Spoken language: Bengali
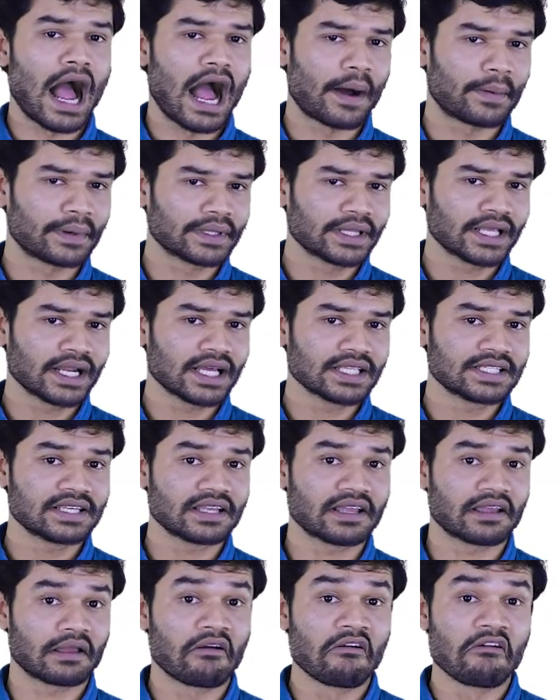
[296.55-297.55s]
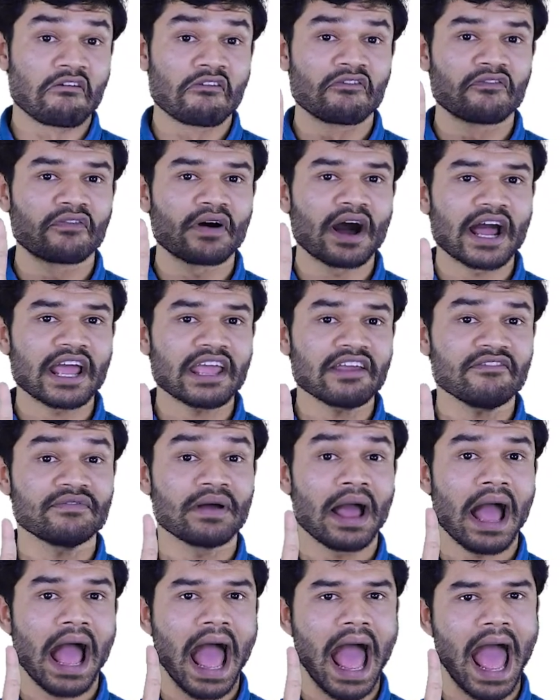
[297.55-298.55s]
আমাদের আছে ফাইভ
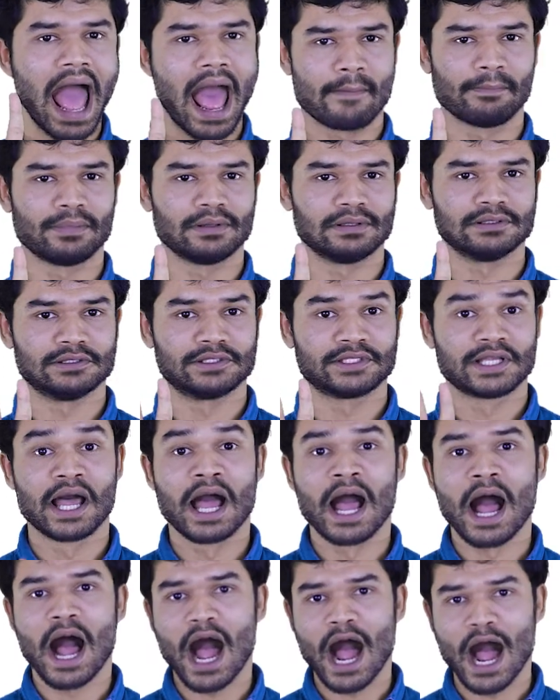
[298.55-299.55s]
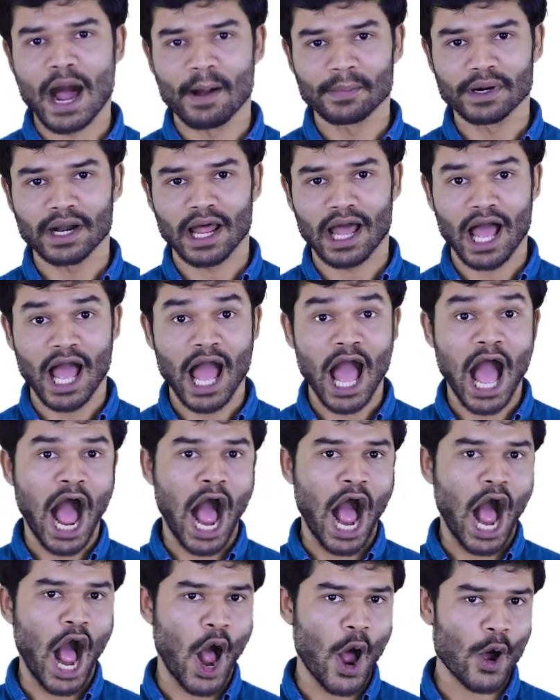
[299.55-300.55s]
অ্যাপলস আমরা
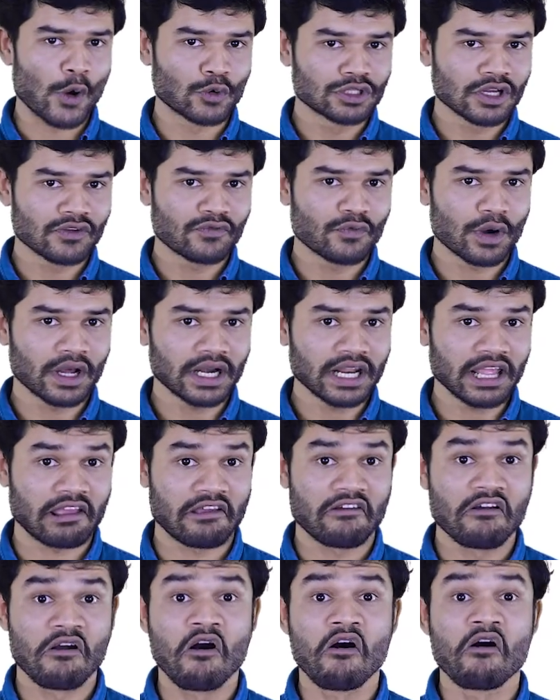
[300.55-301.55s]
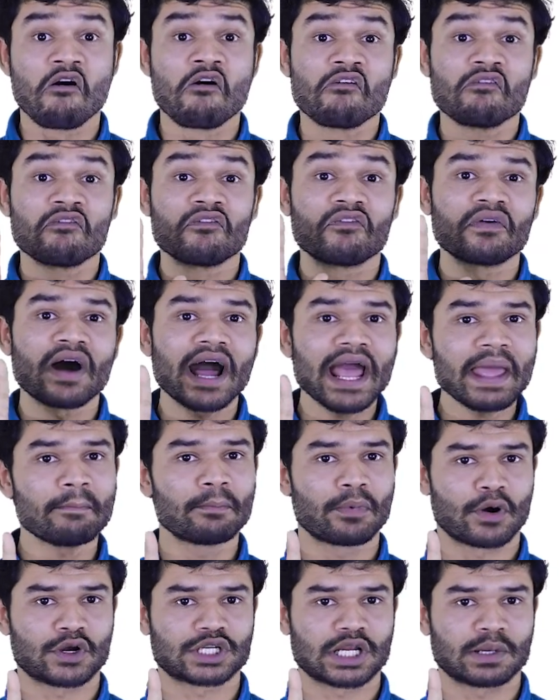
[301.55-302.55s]
হাউস অফ ওয়ানে ফাইভ
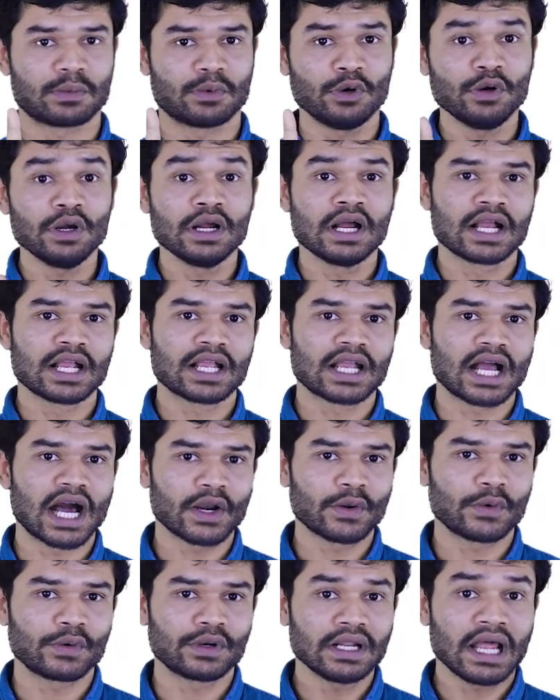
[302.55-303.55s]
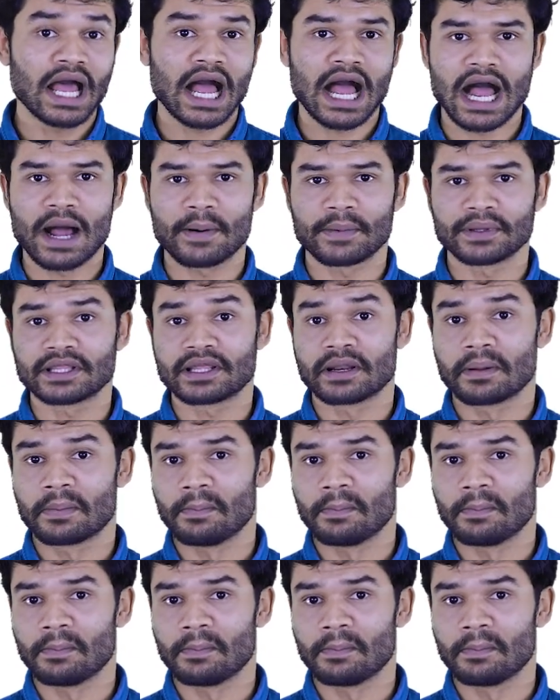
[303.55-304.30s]
বসাবো কারণ আমাদের